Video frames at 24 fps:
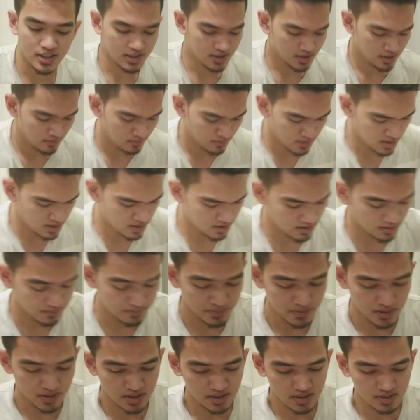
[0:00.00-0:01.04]
natin mga
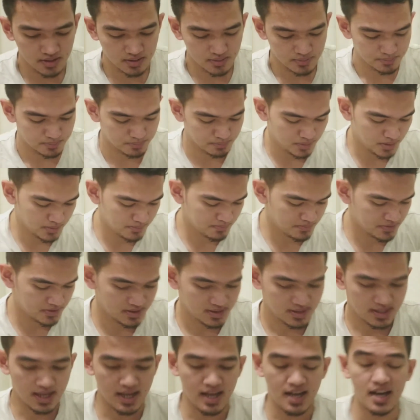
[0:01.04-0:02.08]
kapips tips
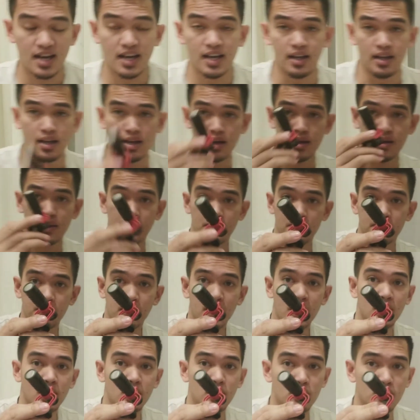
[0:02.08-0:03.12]
ay
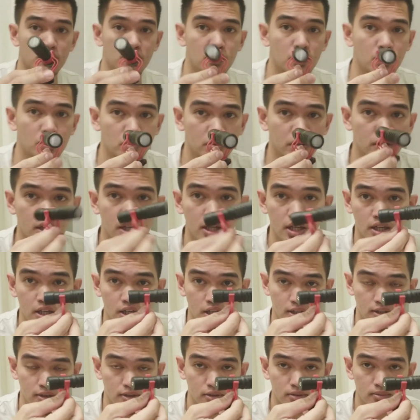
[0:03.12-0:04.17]
microphone.
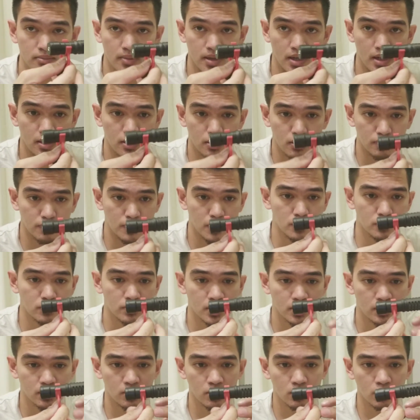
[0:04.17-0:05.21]
Itong microphone
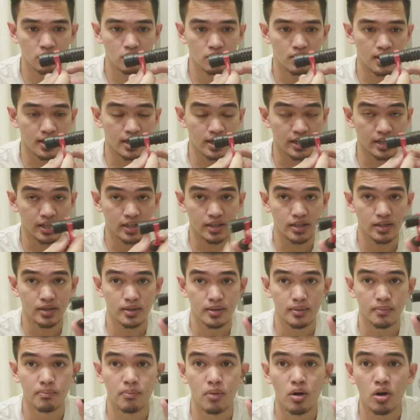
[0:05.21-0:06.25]
na to ay
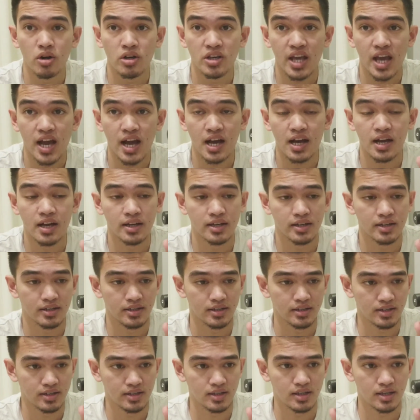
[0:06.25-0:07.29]
Boya
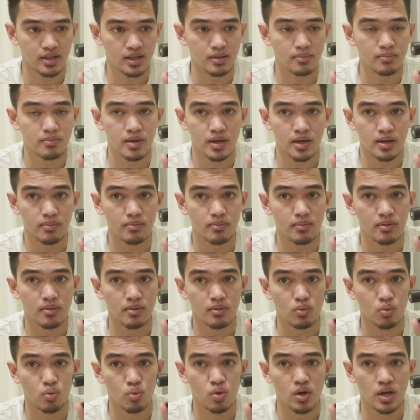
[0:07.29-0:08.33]

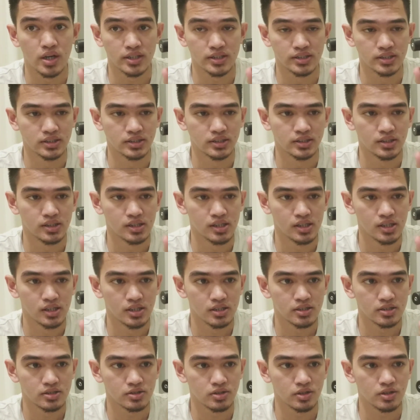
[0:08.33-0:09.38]
MM1.
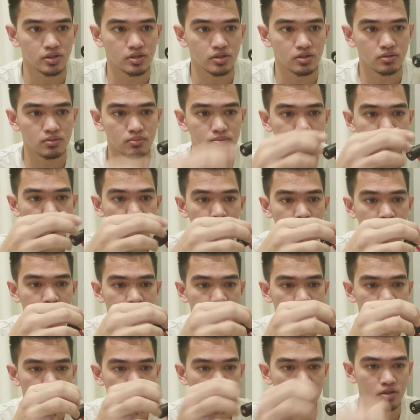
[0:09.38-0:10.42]
So itong
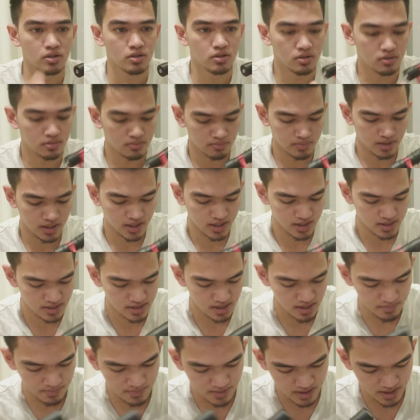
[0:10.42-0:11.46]
Boya na to may
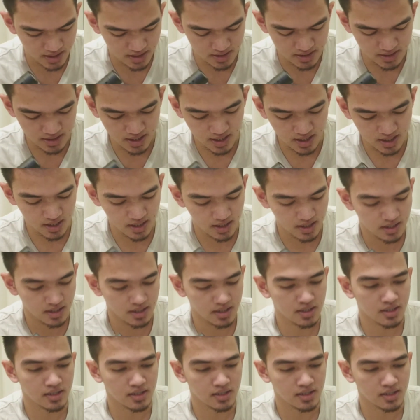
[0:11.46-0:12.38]
kasama na siyang